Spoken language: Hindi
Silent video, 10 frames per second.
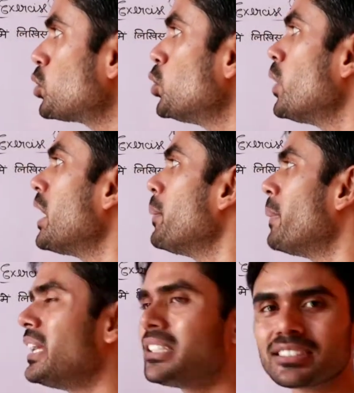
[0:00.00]
टू ए
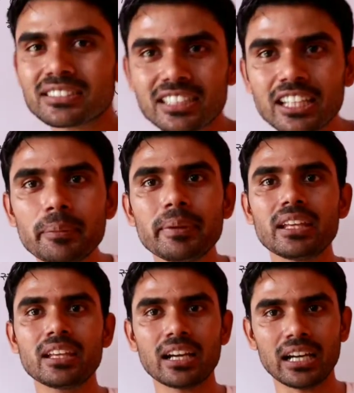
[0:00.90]
माइनस थ्री
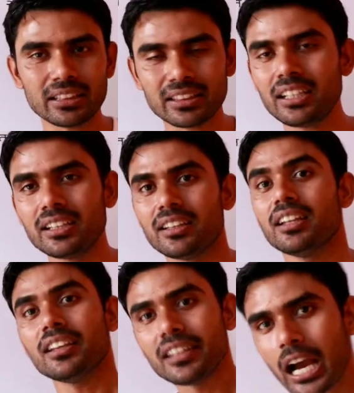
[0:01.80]
बी की घात तीन
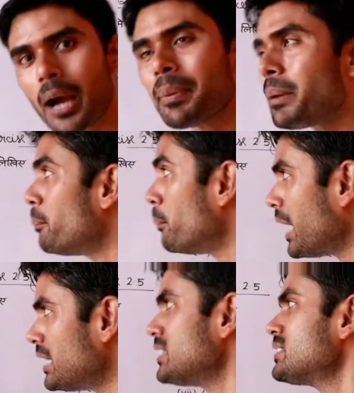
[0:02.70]
यहाँ पे
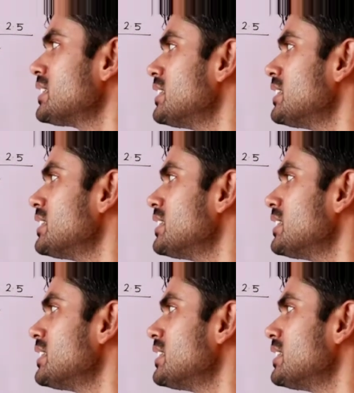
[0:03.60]
माइनस